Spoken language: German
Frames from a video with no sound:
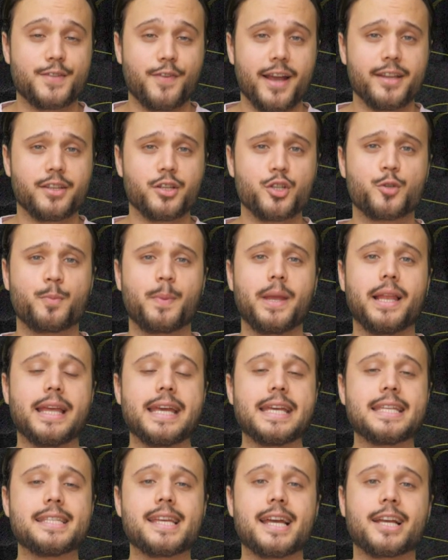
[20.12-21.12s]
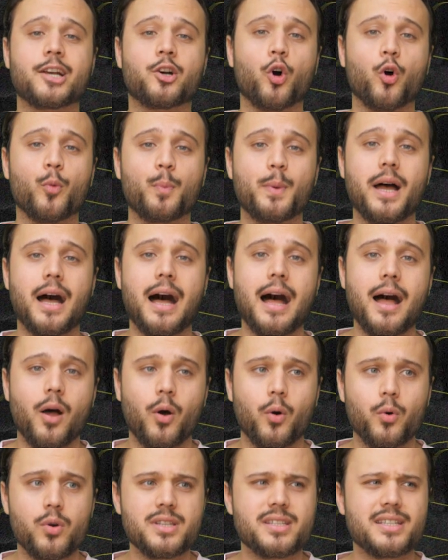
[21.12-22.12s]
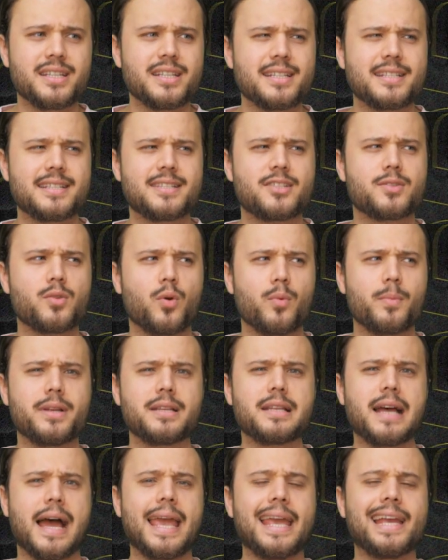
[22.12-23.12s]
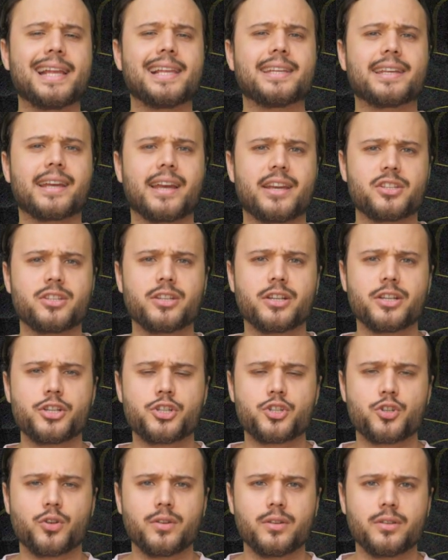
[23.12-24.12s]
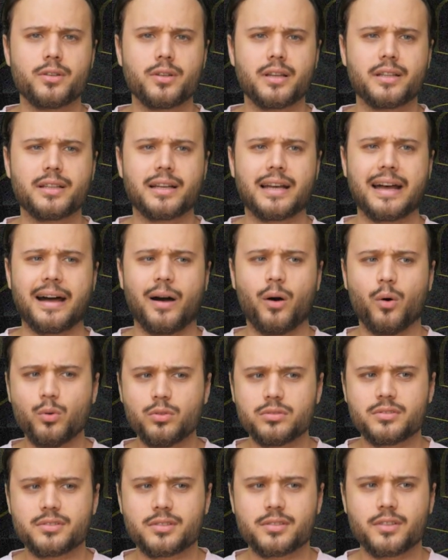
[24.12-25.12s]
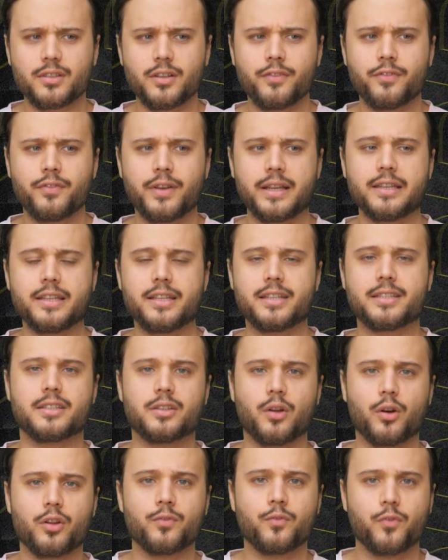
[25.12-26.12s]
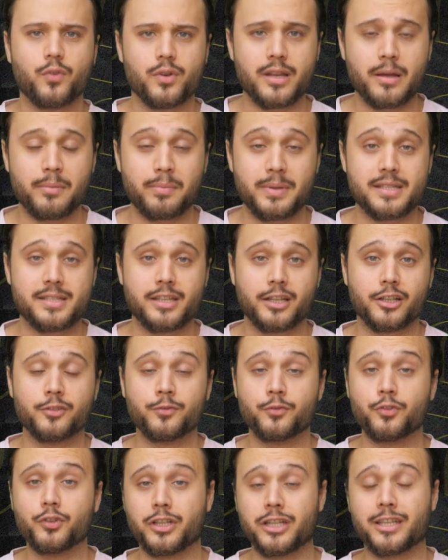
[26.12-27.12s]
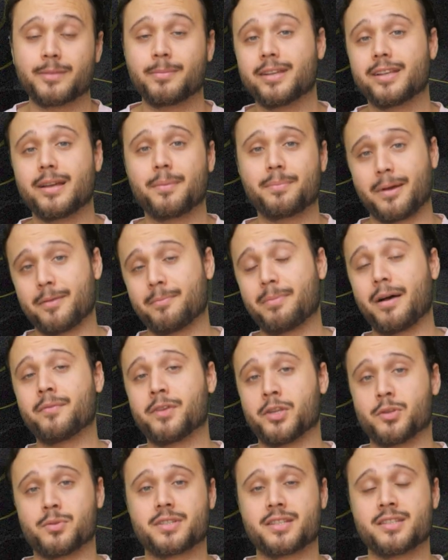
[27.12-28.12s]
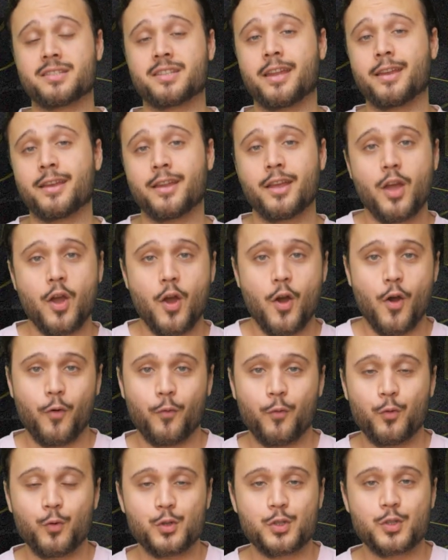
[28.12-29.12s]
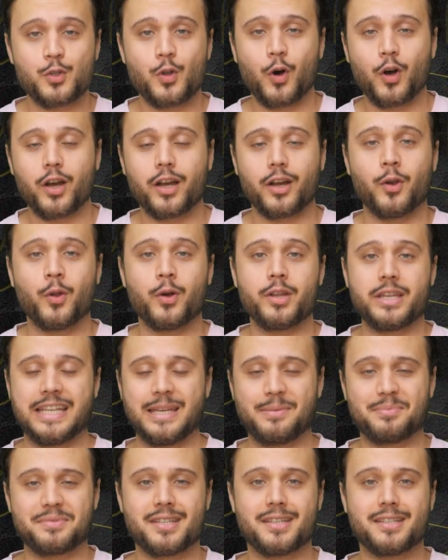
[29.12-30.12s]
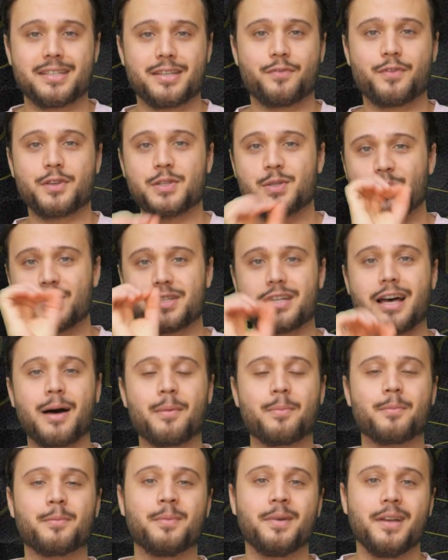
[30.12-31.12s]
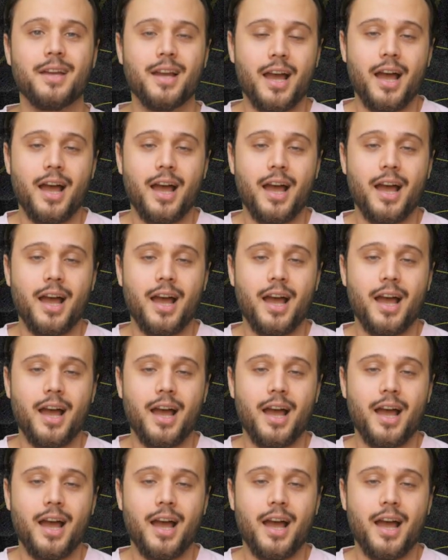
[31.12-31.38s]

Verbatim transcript: zweite Spiel in der Gruppe A und ist somit eigentlich rechnerisch schon raus, wenn nicht noch ein Wunder passieren würde. Ich meine, ich habe ein paar Videos gesehen, wo es noch Leute gibt, die versucht haben,